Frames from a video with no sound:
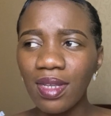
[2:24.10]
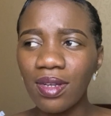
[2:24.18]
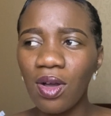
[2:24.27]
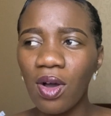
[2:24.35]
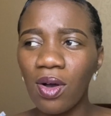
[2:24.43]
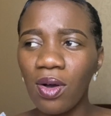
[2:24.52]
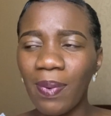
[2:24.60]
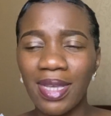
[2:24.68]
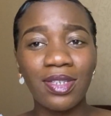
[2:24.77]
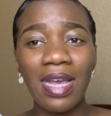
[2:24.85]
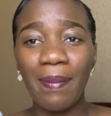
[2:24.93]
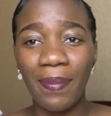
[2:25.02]
quand,
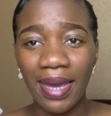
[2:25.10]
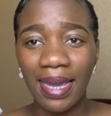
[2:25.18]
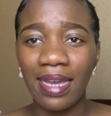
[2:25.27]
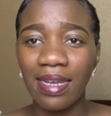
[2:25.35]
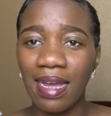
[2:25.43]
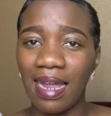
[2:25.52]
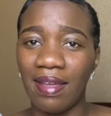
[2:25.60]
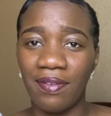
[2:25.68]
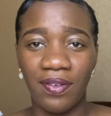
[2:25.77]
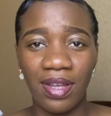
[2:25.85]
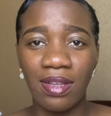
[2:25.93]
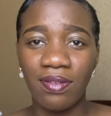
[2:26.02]
parce qu'après, à la
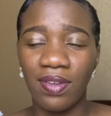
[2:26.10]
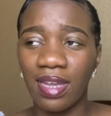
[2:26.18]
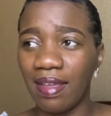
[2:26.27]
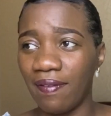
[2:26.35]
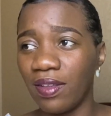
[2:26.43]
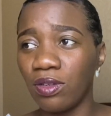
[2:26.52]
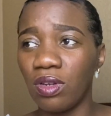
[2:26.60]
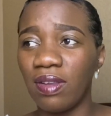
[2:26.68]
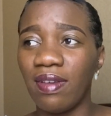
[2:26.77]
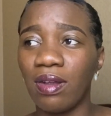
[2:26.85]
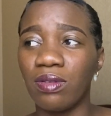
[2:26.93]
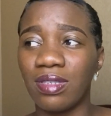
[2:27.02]
fin, vers la fin de
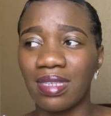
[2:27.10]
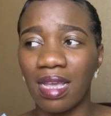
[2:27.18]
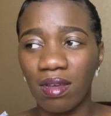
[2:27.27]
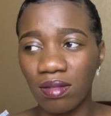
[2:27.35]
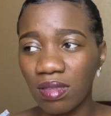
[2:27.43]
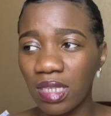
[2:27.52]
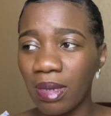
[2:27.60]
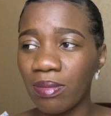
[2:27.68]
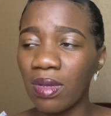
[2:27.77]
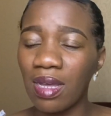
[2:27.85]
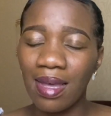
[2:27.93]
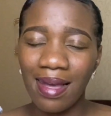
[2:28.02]
l'hiver, le 50e,
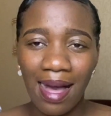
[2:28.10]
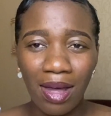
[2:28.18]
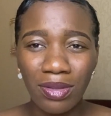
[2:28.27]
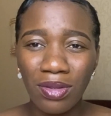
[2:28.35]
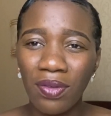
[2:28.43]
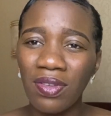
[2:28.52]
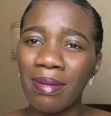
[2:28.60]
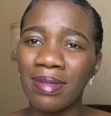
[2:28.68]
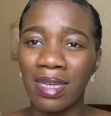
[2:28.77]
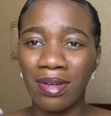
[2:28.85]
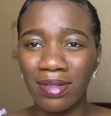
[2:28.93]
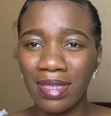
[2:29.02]
49e,
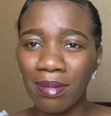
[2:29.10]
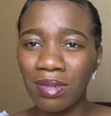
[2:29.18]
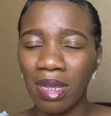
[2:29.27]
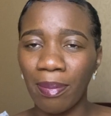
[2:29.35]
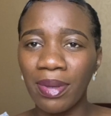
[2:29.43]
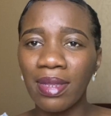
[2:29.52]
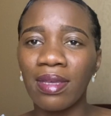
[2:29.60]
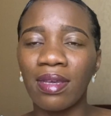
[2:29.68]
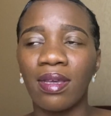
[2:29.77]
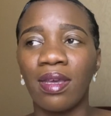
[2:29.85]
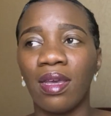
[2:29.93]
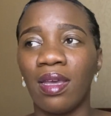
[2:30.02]
50e chapitre,
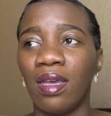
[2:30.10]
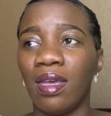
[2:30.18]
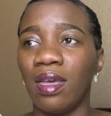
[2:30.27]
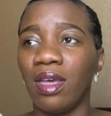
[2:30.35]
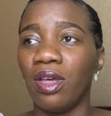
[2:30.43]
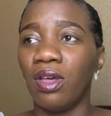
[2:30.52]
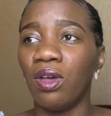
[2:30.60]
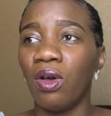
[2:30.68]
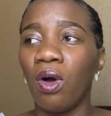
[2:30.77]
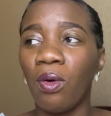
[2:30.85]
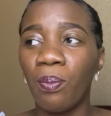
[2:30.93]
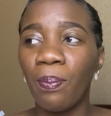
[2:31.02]
euh,
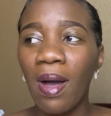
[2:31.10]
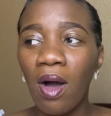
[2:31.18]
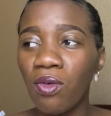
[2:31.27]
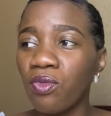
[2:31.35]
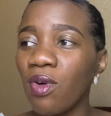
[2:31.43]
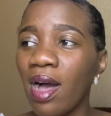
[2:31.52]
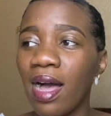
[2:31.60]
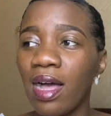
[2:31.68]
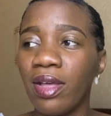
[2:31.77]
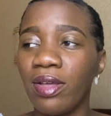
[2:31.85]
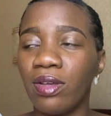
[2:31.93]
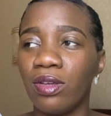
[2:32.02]
on,
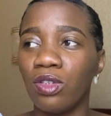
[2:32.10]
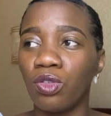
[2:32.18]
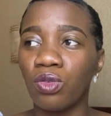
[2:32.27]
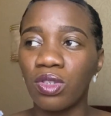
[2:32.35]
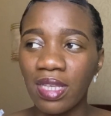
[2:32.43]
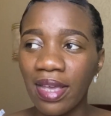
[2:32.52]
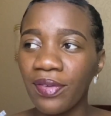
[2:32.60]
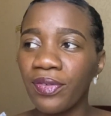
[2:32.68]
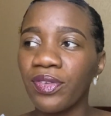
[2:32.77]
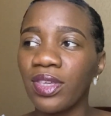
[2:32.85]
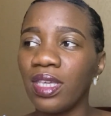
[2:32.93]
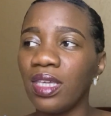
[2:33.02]
voit euh,
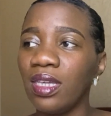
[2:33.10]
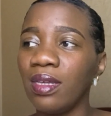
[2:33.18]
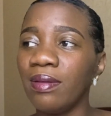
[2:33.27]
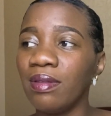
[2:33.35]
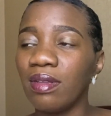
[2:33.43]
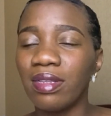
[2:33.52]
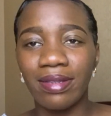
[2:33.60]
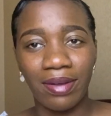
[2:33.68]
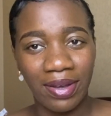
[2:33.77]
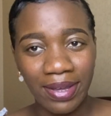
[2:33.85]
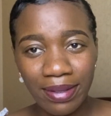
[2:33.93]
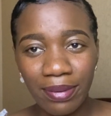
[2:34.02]
Joseph qui
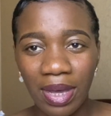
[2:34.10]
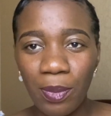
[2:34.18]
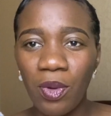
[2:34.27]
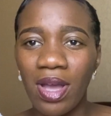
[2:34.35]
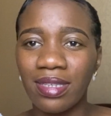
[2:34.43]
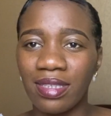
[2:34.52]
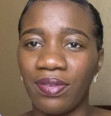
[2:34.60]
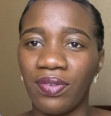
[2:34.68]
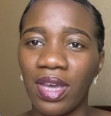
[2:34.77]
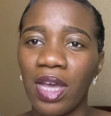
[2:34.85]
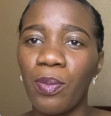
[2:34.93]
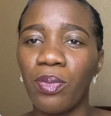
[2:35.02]
répond à ses
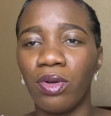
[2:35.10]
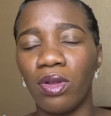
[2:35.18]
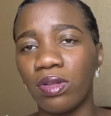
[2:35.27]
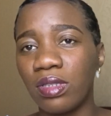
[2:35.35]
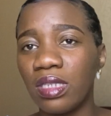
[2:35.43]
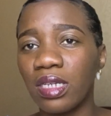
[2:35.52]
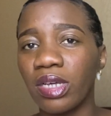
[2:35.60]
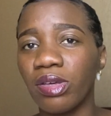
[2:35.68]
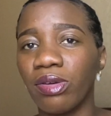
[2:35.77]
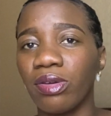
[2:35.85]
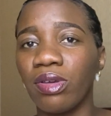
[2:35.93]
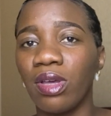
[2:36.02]
frères pour leur dire
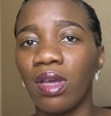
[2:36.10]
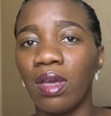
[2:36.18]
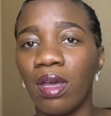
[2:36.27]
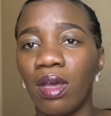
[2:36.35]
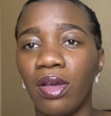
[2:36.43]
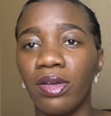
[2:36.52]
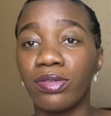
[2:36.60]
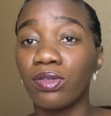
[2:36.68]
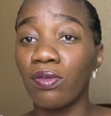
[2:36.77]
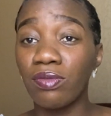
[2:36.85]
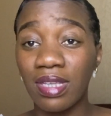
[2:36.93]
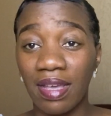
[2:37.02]
que euh, ce
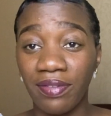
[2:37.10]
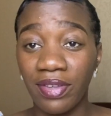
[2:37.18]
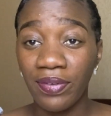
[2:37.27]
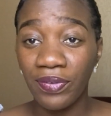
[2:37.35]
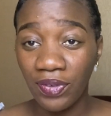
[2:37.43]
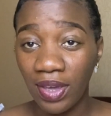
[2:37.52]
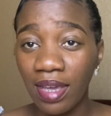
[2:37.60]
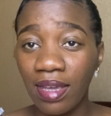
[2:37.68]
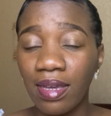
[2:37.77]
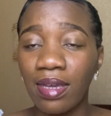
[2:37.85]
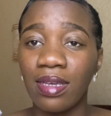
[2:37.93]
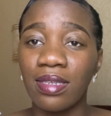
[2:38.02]
que vous avez fait,
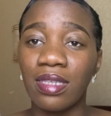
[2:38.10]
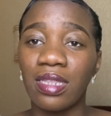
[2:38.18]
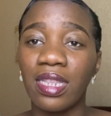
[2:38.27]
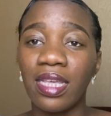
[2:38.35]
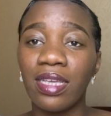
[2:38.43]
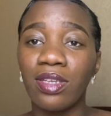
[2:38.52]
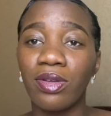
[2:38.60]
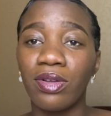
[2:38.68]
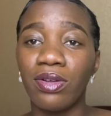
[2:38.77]
c'était